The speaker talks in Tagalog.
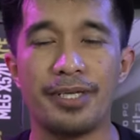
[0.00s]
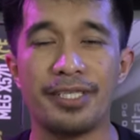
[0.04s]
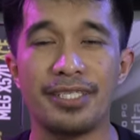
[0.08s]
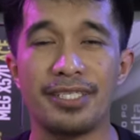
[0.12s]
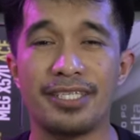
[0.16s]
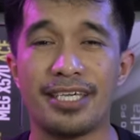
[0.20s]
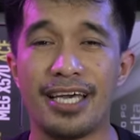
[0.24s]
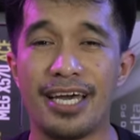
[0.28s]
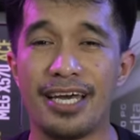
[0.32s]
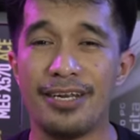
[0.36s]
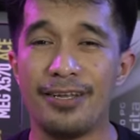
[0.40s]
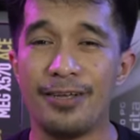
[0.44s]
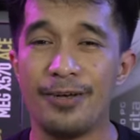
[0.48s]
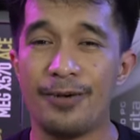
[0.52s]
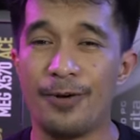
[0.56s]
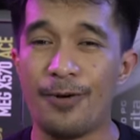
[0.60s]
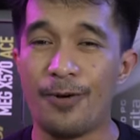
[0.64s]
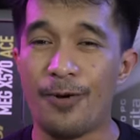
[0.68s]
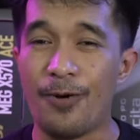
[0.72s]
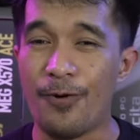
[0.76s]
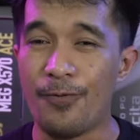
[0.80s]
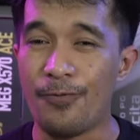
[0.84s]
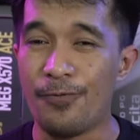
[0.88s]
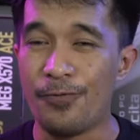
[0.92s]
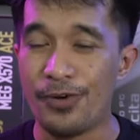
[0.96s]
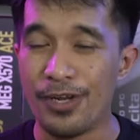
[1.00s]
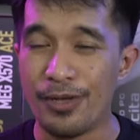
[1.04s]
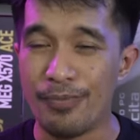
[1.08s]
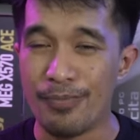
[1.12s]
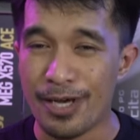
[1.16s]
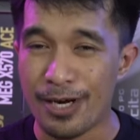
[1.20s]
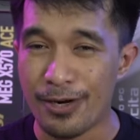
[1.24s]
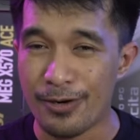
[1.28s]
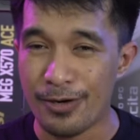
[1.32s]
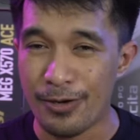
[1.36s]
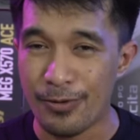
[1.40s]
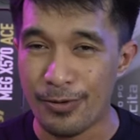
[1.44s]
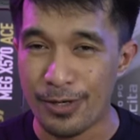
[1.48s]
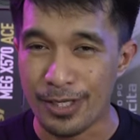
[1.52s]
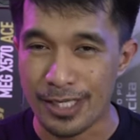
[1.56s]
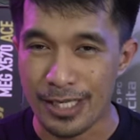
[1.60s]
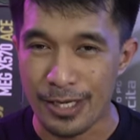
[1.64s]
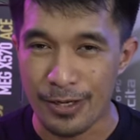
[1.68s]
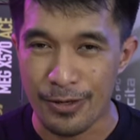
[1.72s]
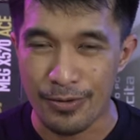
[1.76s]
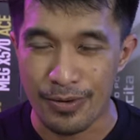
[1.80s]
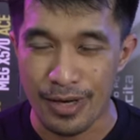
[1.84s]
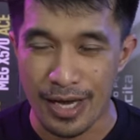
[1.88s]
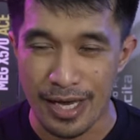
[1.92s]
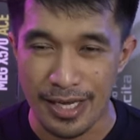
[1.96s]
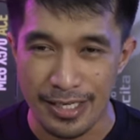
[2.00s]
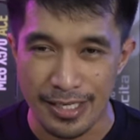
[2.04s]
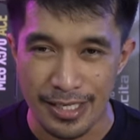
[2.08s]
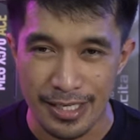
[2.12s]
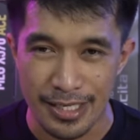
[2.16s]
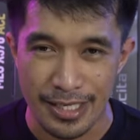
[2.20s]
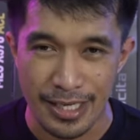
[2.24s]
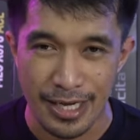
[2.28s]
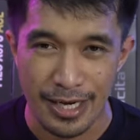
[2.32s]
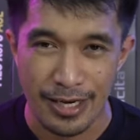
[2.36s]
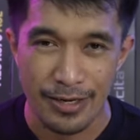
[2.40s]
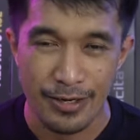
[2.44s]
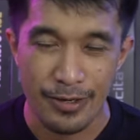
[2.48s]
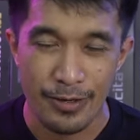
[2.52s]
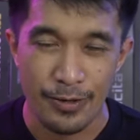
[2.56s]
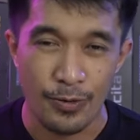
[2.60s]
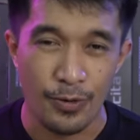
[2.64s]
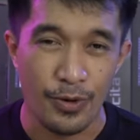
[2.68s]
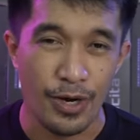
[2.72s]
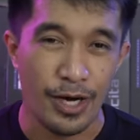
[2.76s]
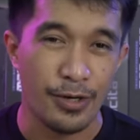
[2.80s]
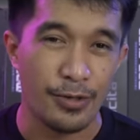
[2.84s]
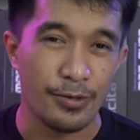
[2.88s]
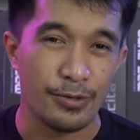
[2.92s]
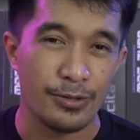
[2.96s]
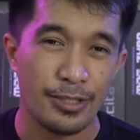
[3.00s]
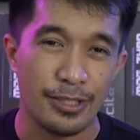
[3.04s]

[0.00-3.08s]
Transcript: being said, hopefully meron na ulit kayong idea kung anong